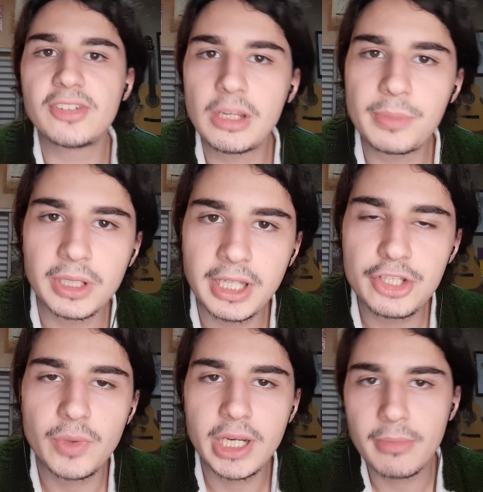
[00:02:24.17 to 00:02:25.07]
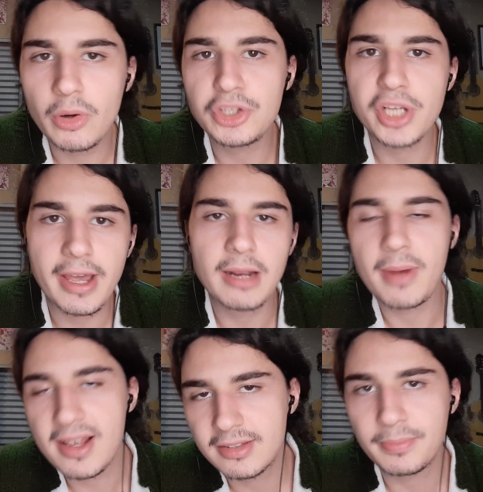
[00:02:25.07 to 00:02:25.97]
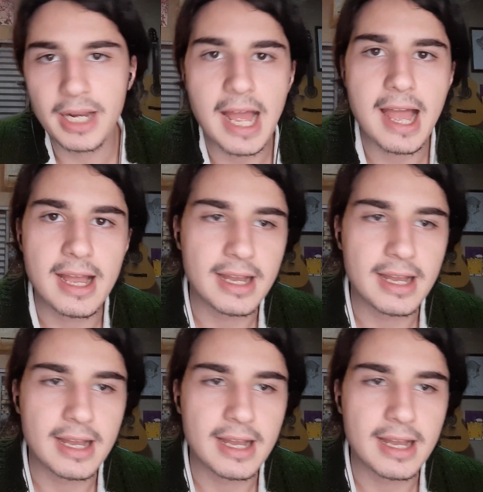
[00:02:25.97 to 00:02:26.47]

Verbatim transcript: exemplo aqui de um animal que já era mais para